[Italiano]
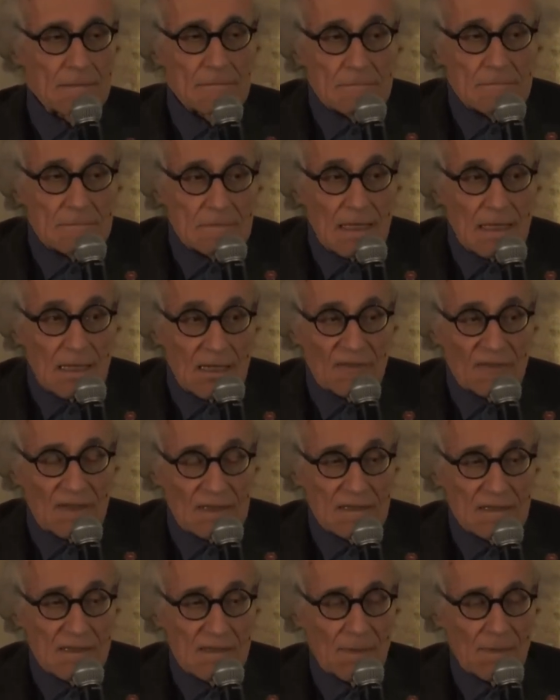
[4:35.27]
Nella
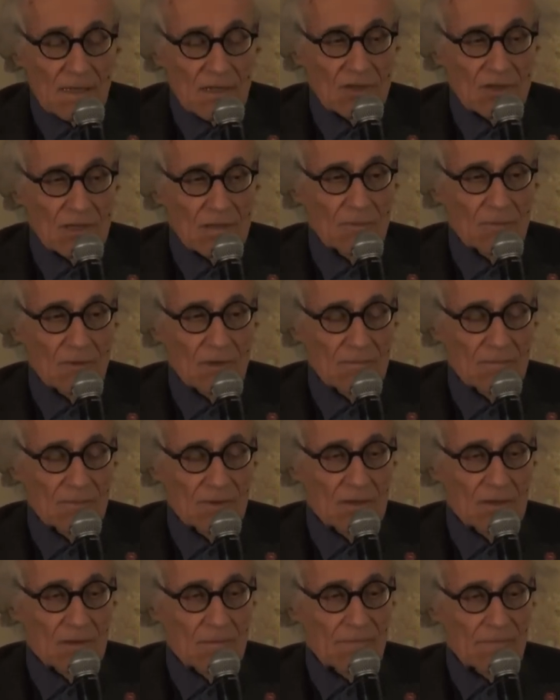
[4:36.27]
fattispecie
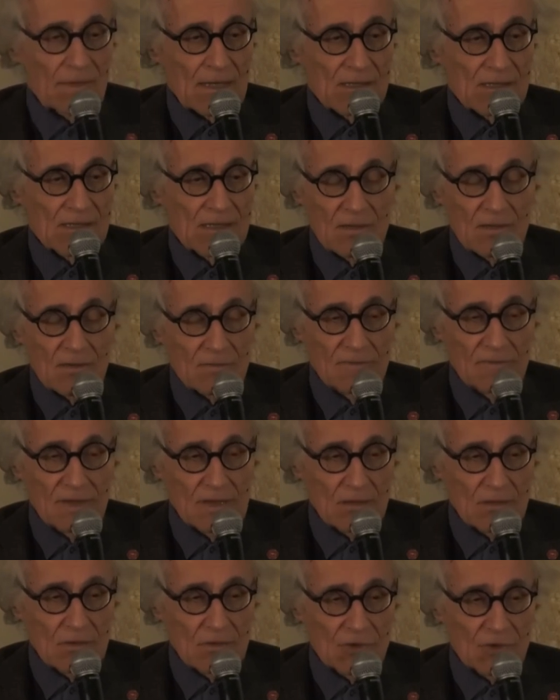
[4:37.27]
Polibio si
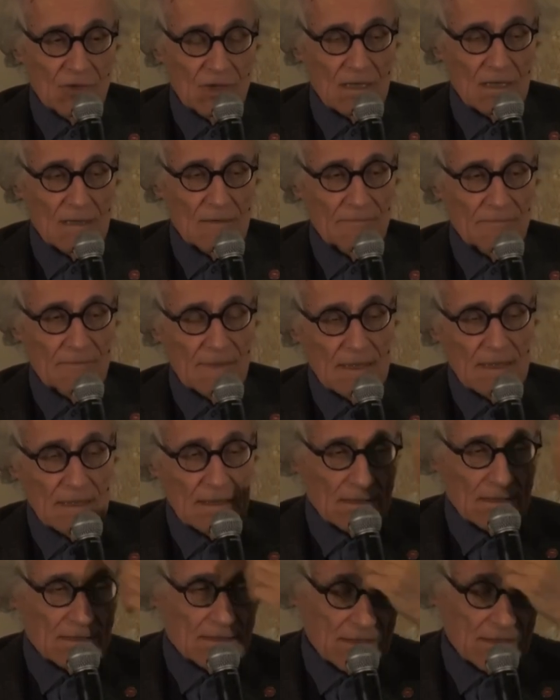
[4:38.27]
convince
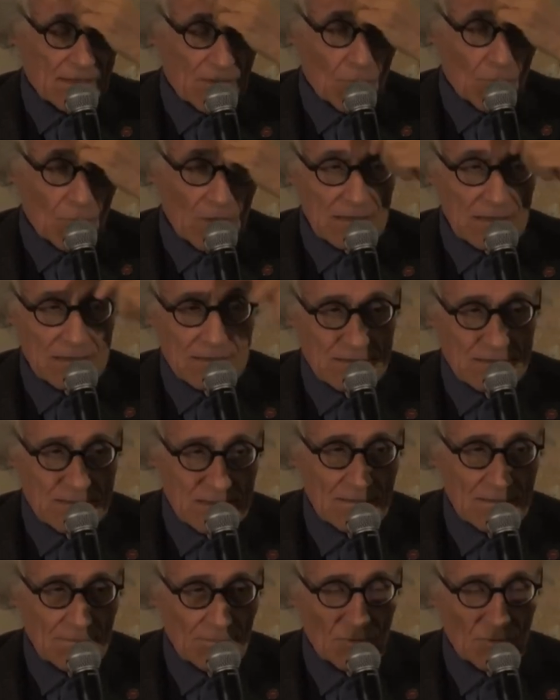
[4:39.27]
che quel
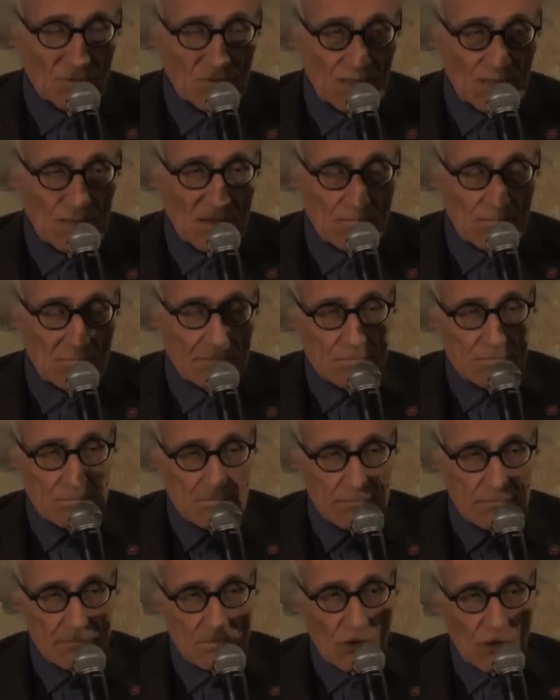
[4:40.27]
tipo di
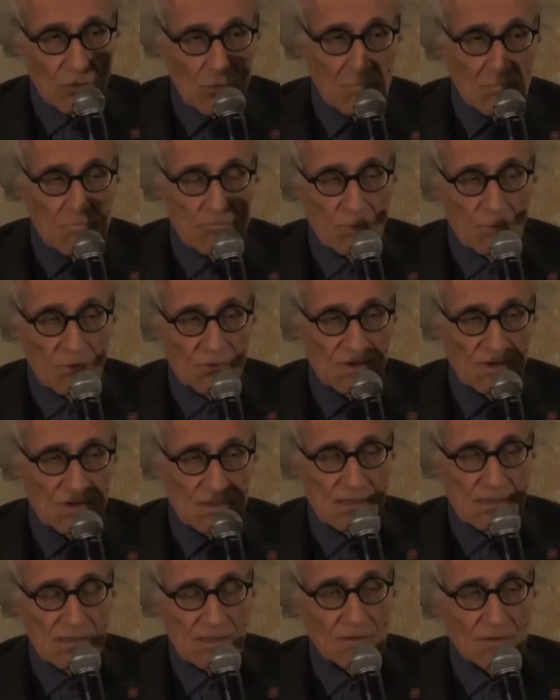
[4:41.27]

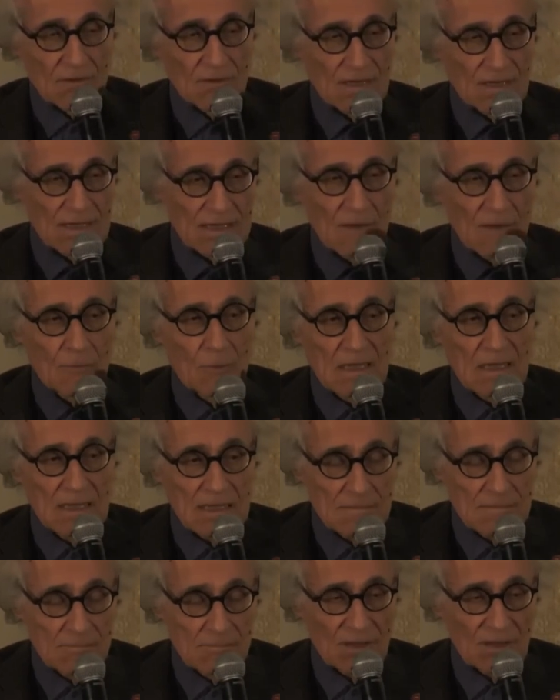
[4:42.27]
composizione, di
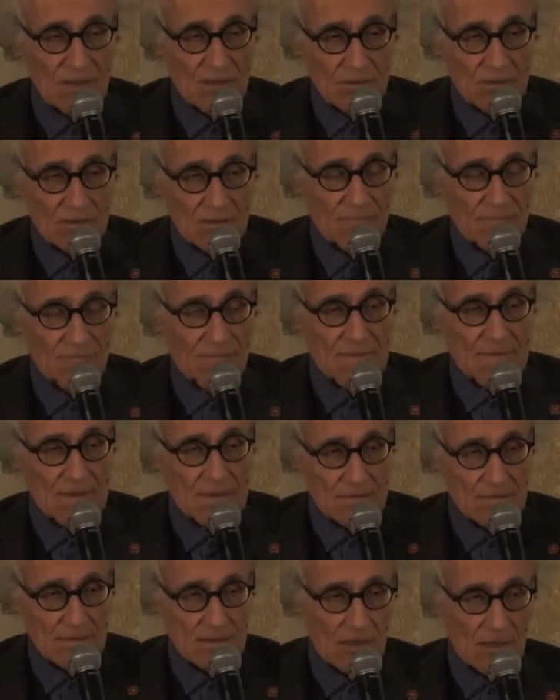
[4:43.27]
equilibrio,
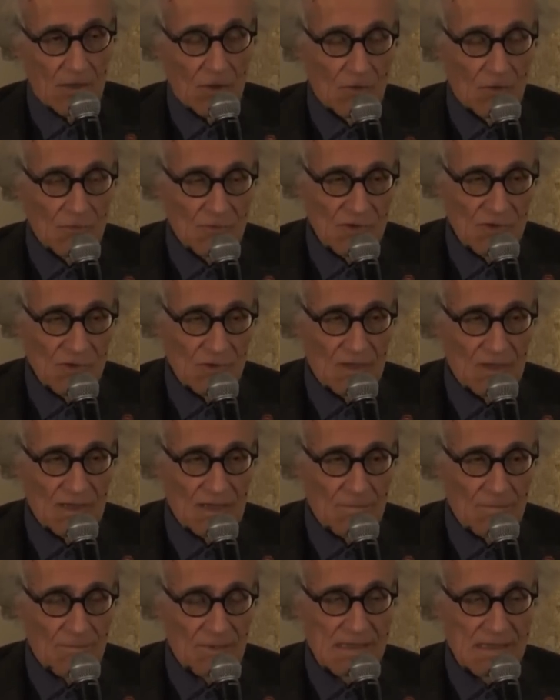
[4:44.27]
i consoli
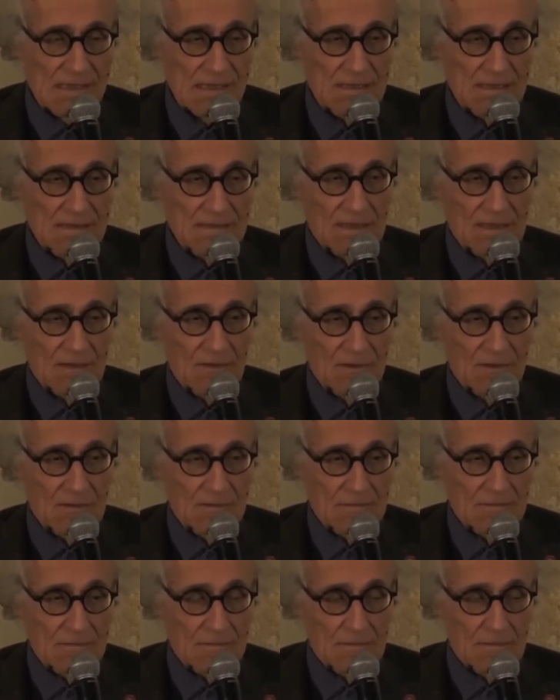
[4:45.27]

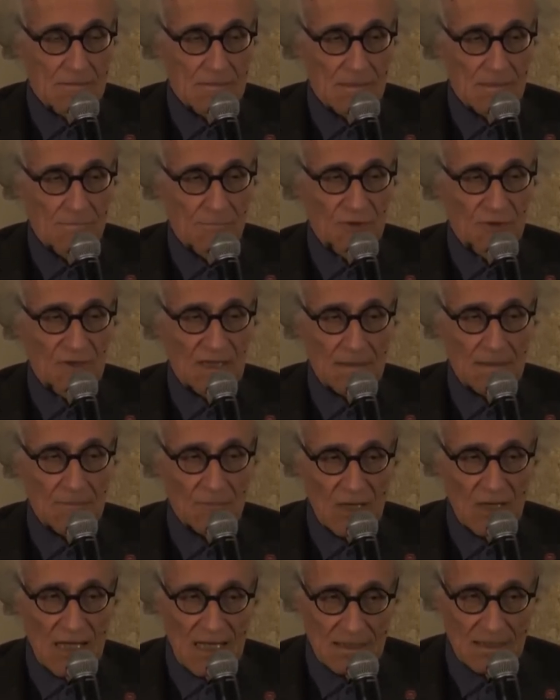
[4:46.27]
rappresentano il potere
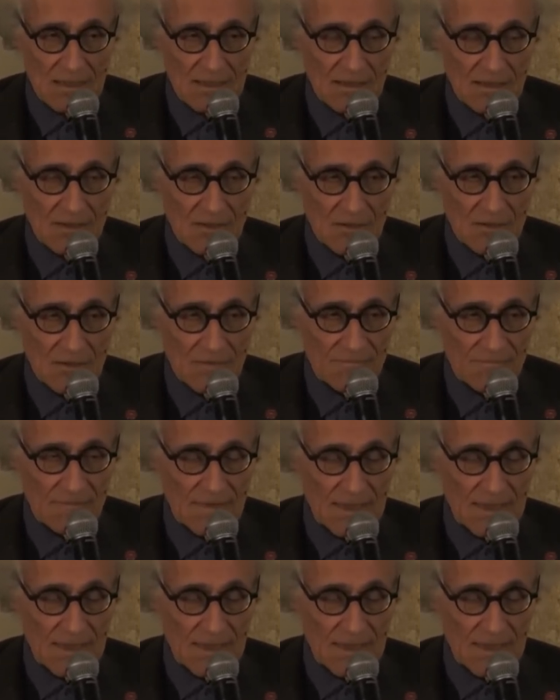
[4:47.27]
monarchico,